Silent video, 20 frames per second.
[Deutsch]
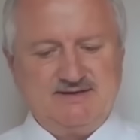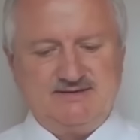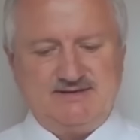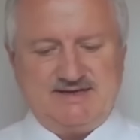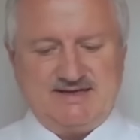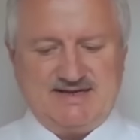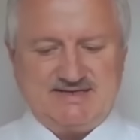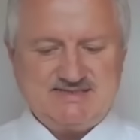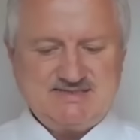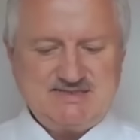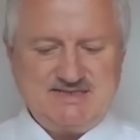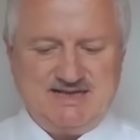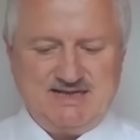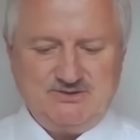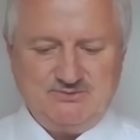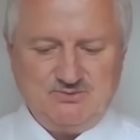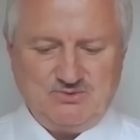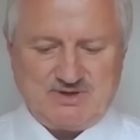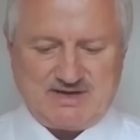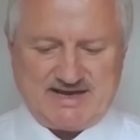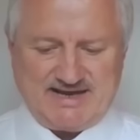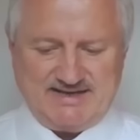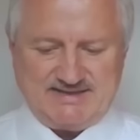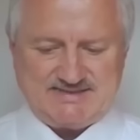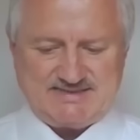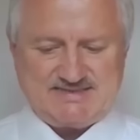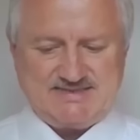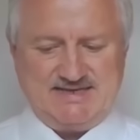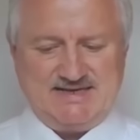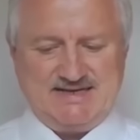die letztlich nur ein
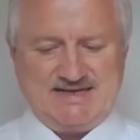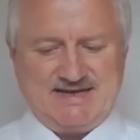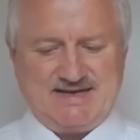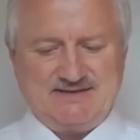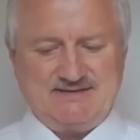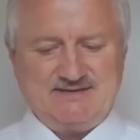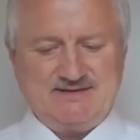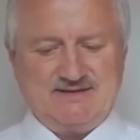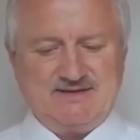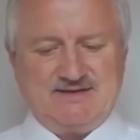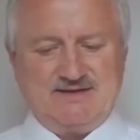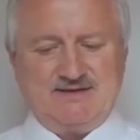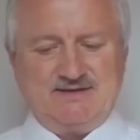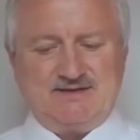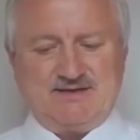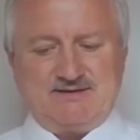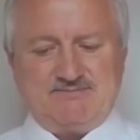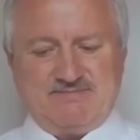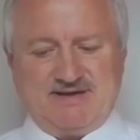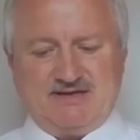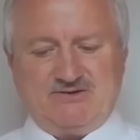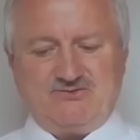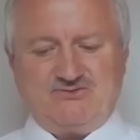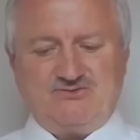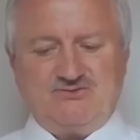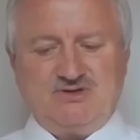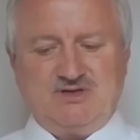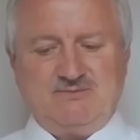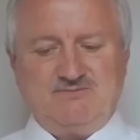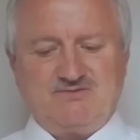Ziel hat, den
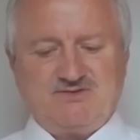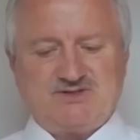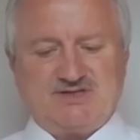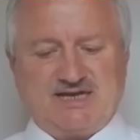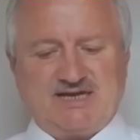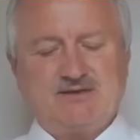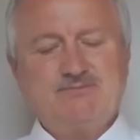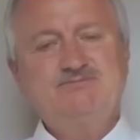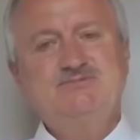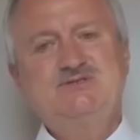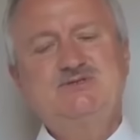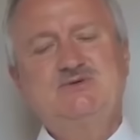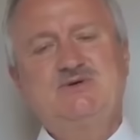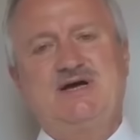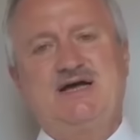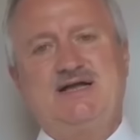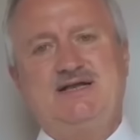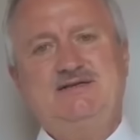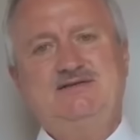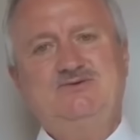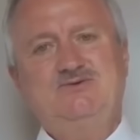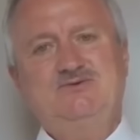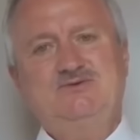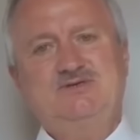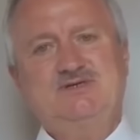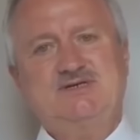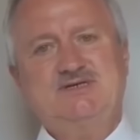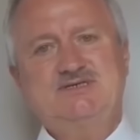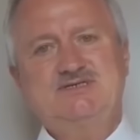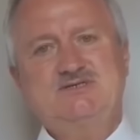Menschen im Verderben zu halten und
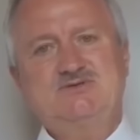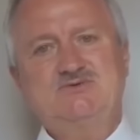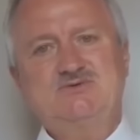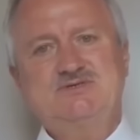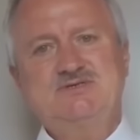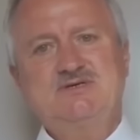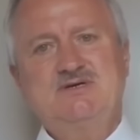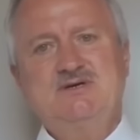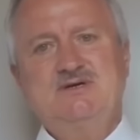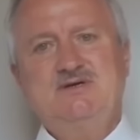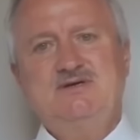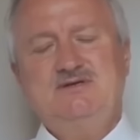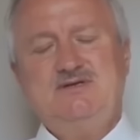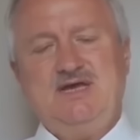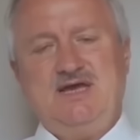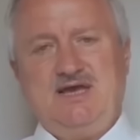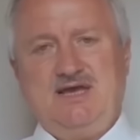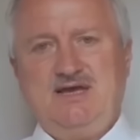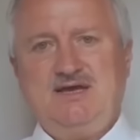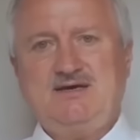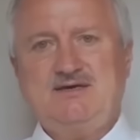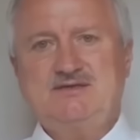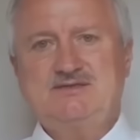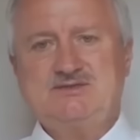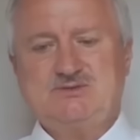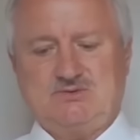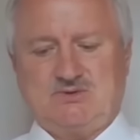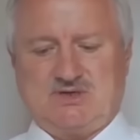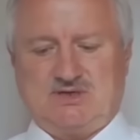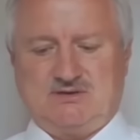Christus die Ehre
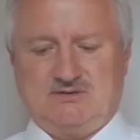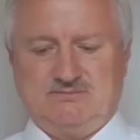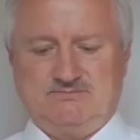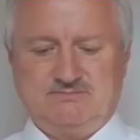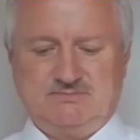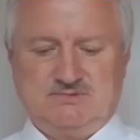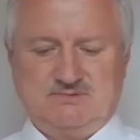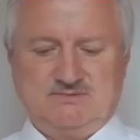zu rauben.